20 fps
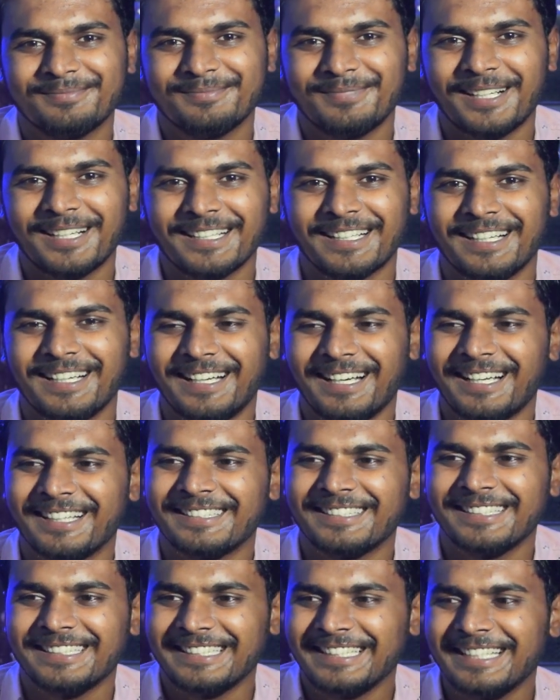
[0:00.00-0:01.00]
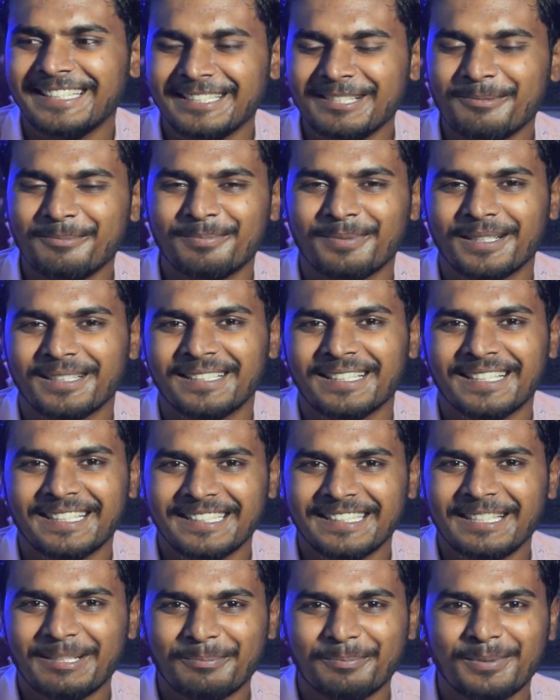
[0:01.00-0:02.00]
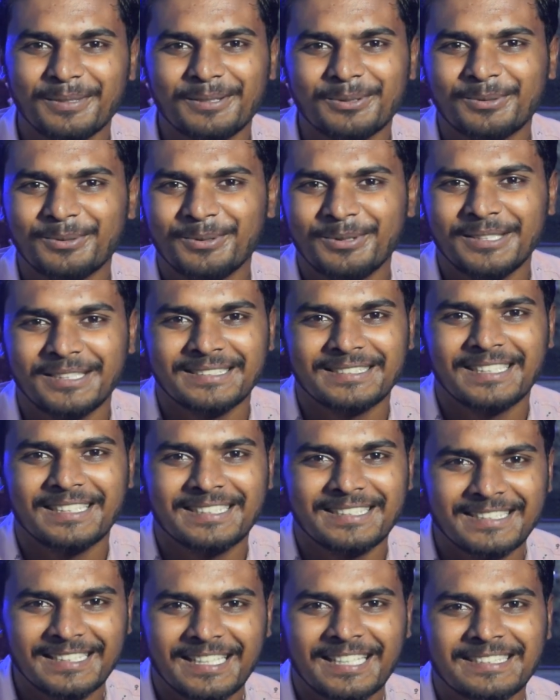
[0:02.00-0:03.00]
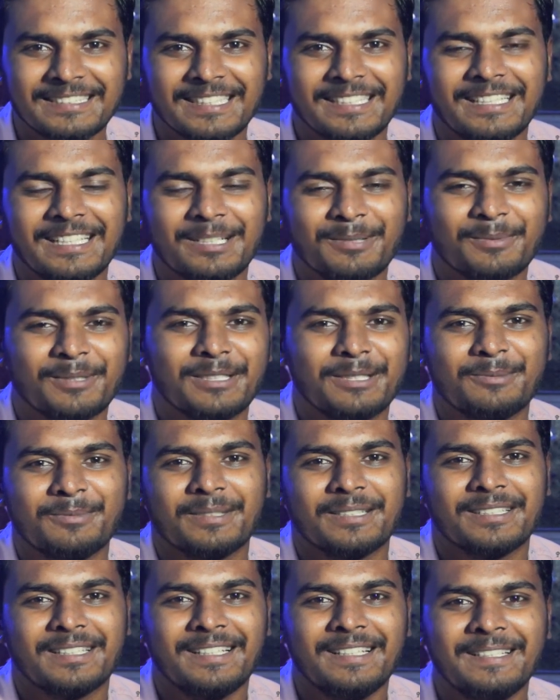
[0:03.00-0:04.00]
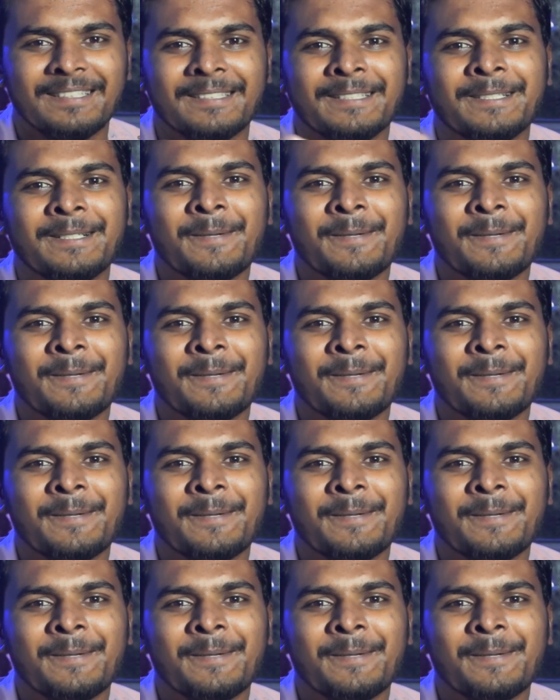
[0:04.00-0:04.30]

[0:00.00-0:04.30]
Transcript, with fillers: ப அதை என்ன பண்ண எப்படி ஊழியம் செய்கிறதுனே தெரியாமல் என்ன பண்ணுறான்